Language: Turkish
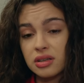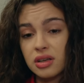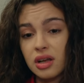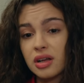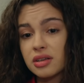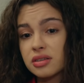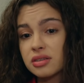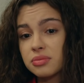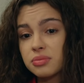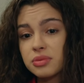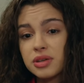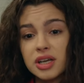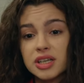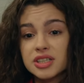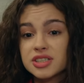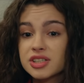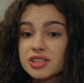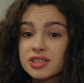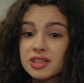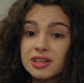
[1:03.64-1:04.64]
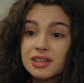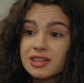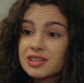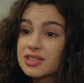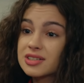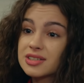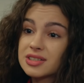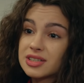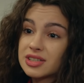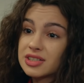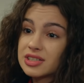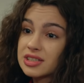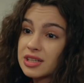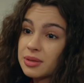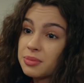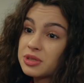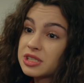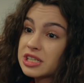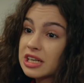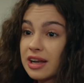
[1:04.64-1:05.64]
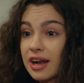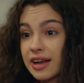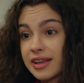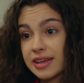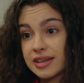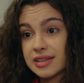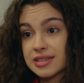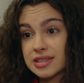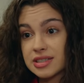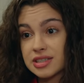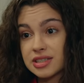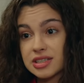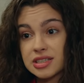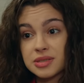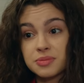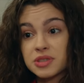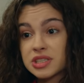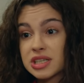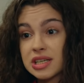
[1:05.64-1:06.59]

Yani birazcık takılacağız işte. Bir şeyler yeriz içeriz, bir